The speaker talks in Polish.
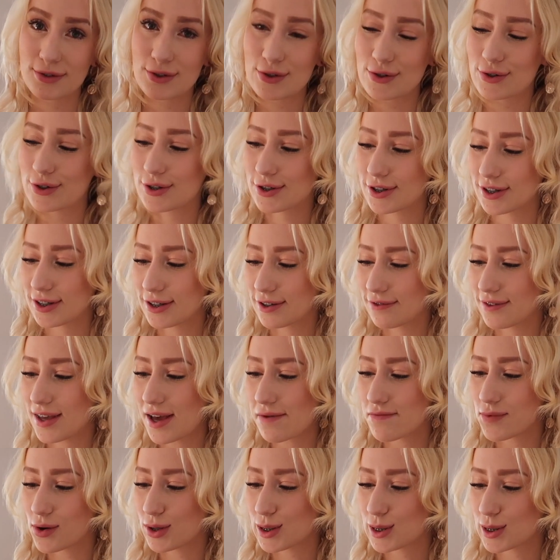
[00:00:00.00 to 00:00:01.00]
już
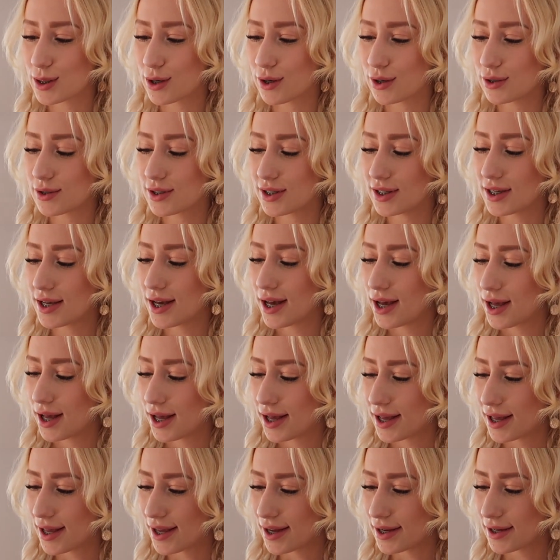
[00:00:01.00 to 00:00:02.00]
wiem o co chodzi,
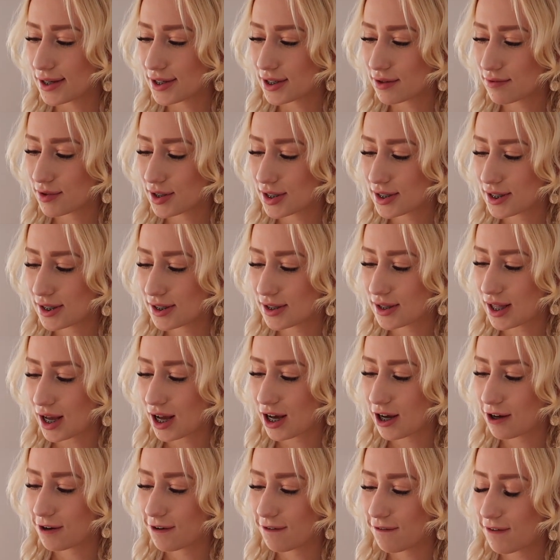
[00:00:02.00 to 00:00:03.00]
e, że wszyscy tak
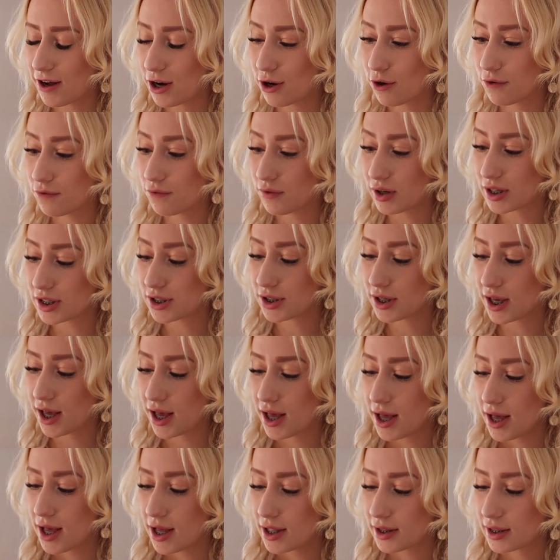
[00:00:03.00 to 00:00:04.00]
chwalą właśnie
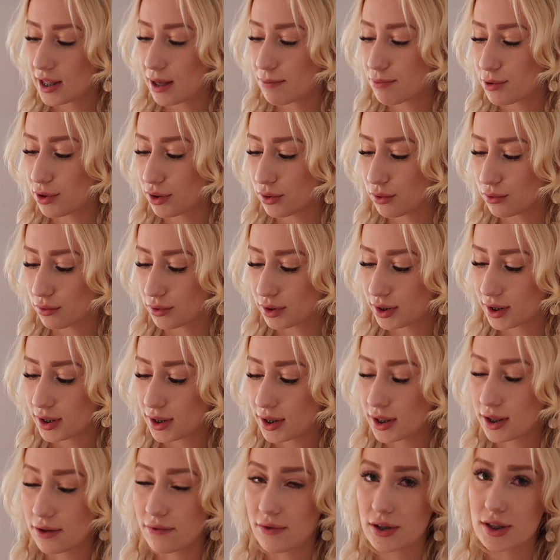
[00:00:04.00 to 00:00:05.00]
te
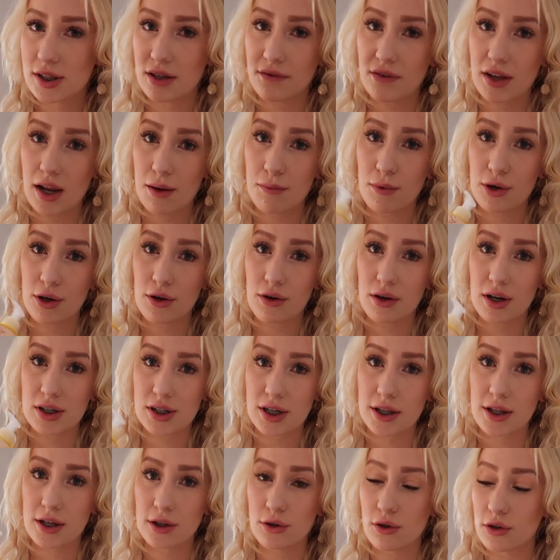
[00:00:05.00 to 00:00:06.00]
produkty i właśnie wiele moich
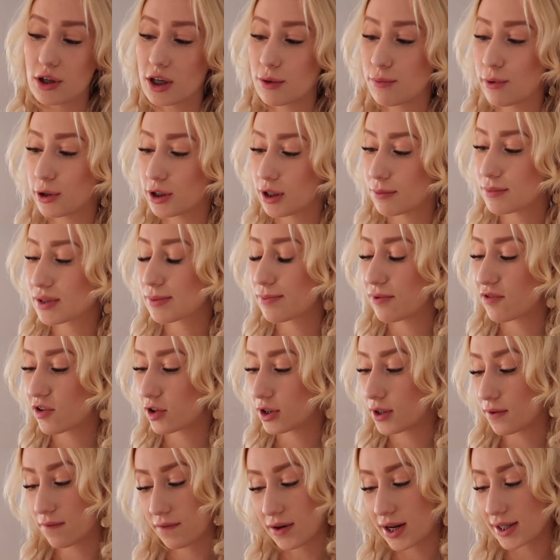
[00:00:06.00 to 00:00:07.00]
koleżanek do nich potem z
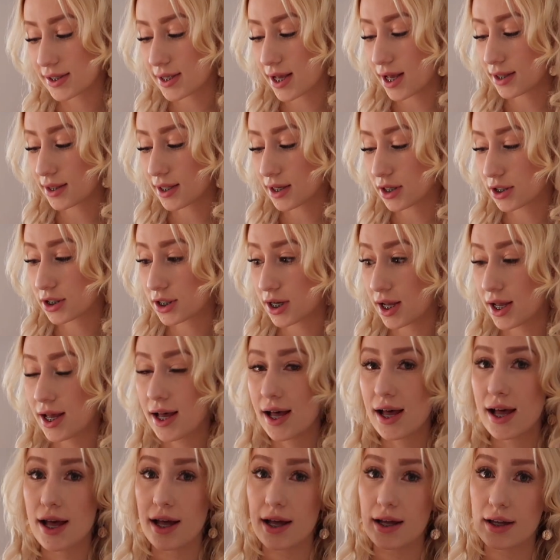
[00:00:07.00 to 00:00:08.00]
powrotem wraca, także
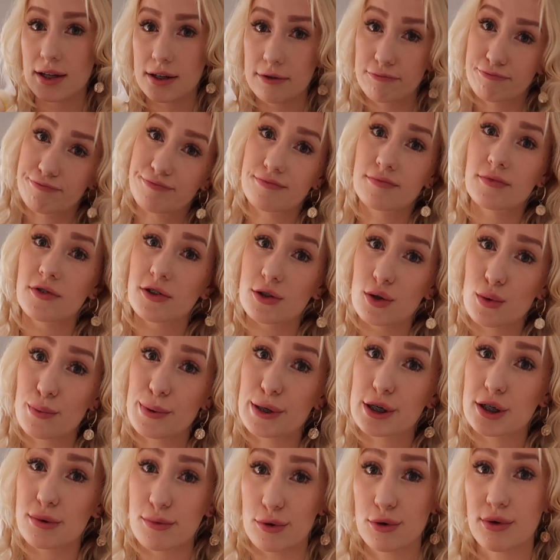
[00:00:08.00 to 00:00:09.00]

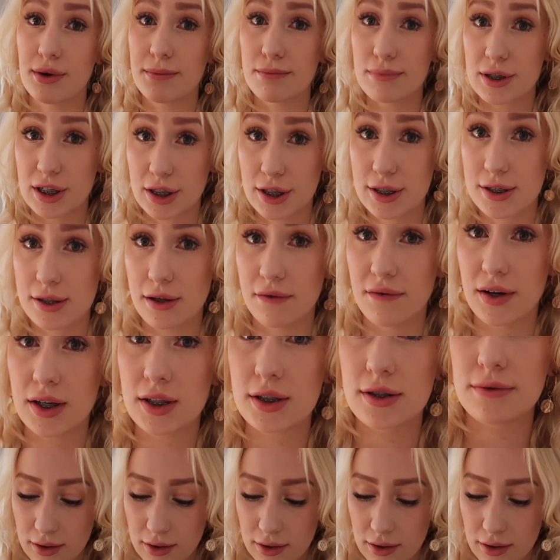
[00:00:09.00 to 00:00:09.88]
super, że mogłam przetestować.